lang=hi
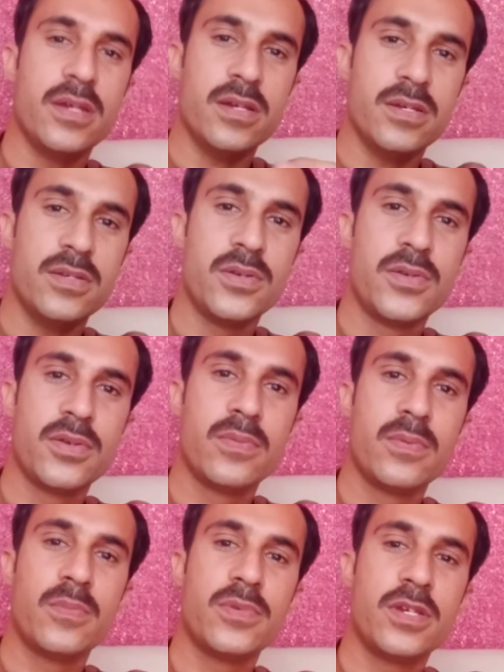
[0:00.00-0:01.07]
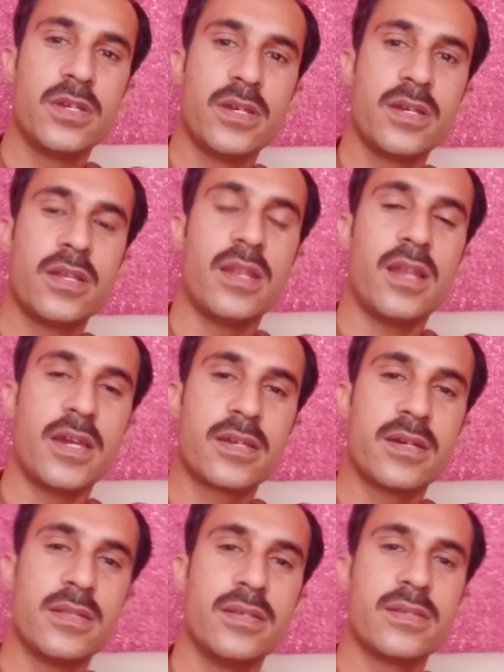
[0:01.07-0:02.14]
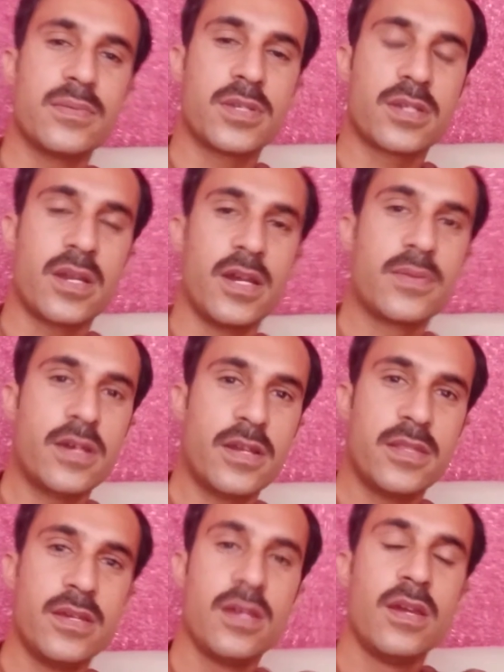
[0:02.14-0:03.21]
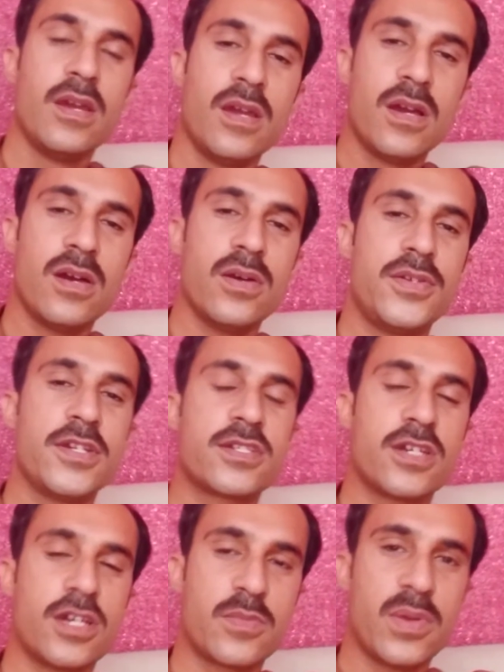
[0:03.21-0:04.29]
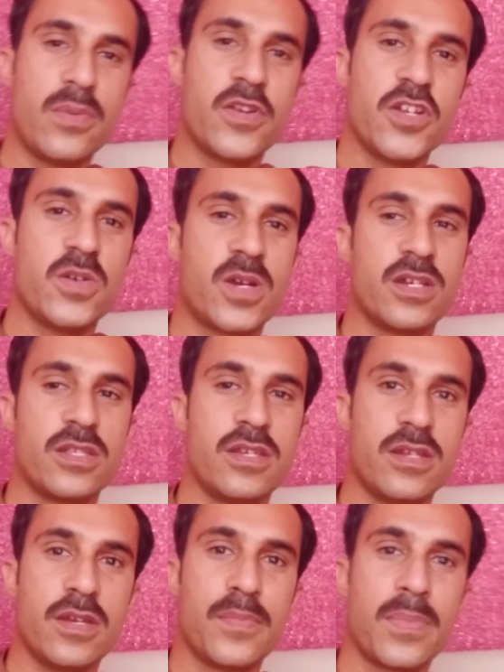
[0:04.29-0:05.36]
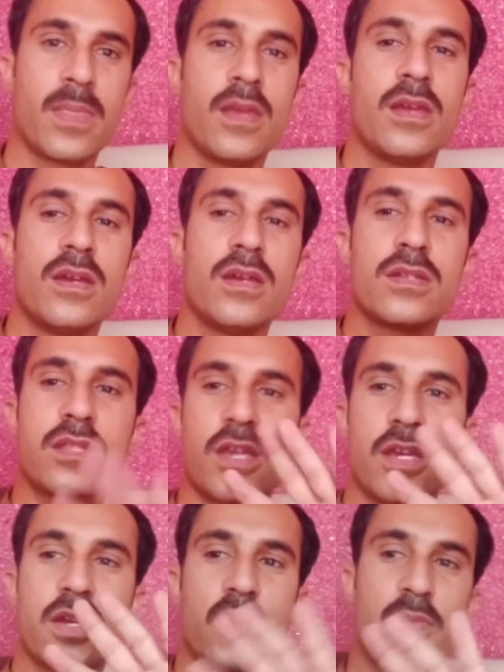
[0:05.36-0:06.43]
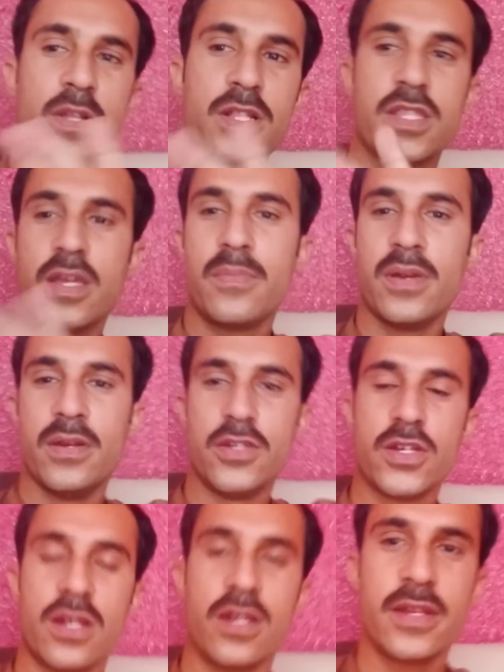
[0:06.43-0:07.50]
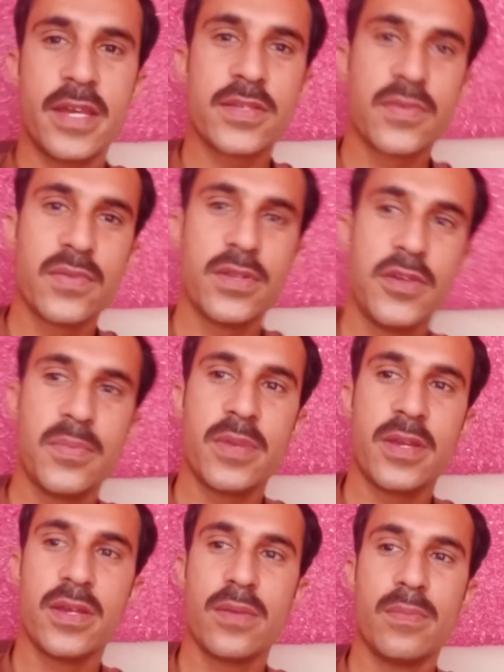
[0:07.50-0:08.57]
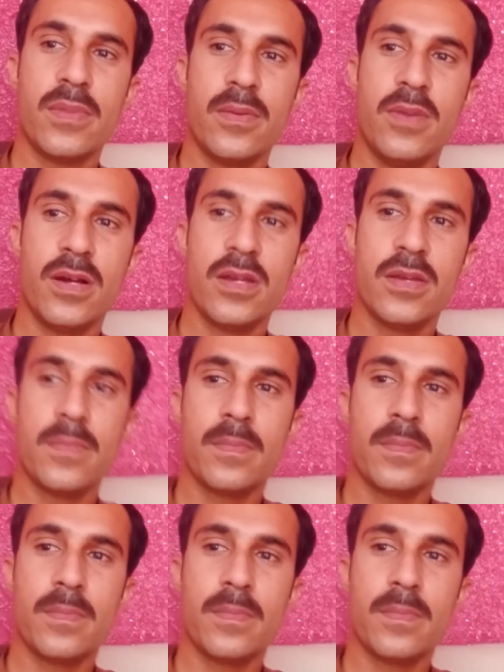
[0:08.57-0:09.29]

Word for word: यूट्यूब uh, मुझे लाइक कर दें सब्सक्राइब कर दें और टिकटॉक पे फॉलो करते हैं थैंक यू मिलते हैं फिर इंशाल्लाह नेक्स्ट वीडियो में बाय बाय